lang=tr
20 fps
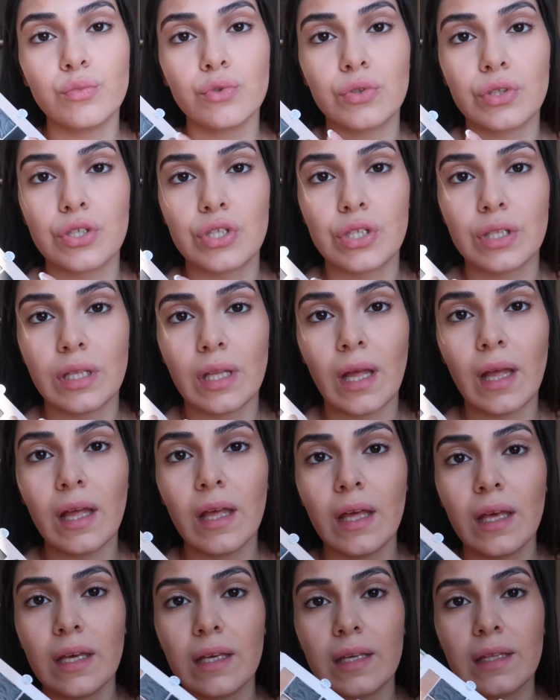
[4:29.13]
Bunun için de
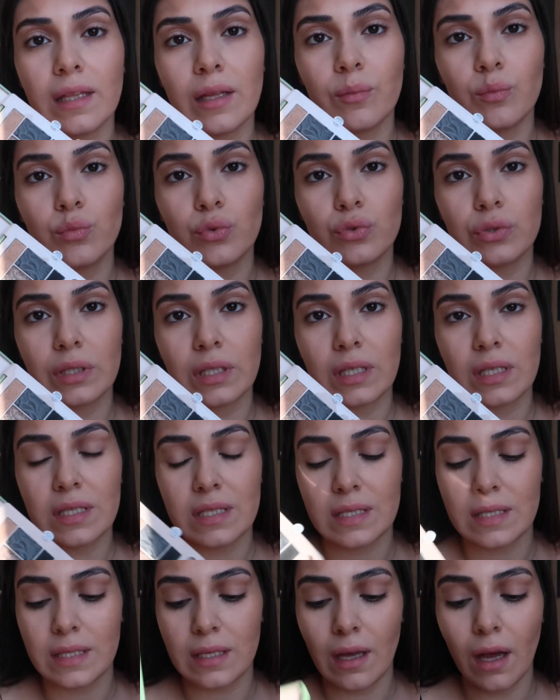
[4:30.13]
yine buradaki
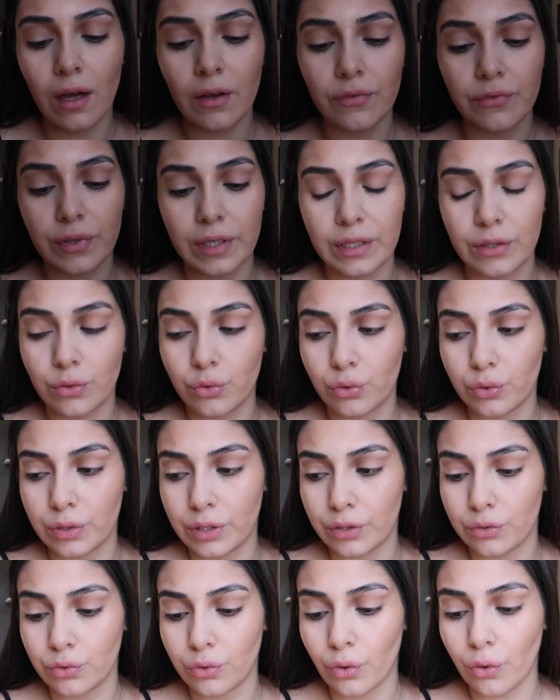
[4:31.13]
siyah farı
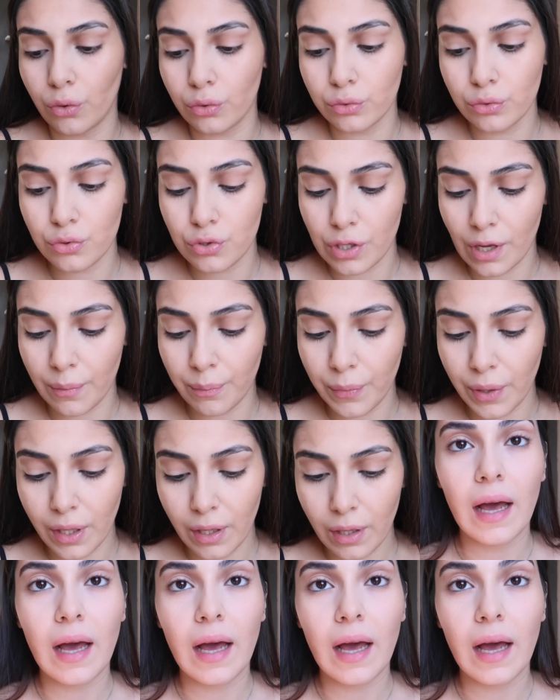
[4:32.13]
kullanıyor olacağım.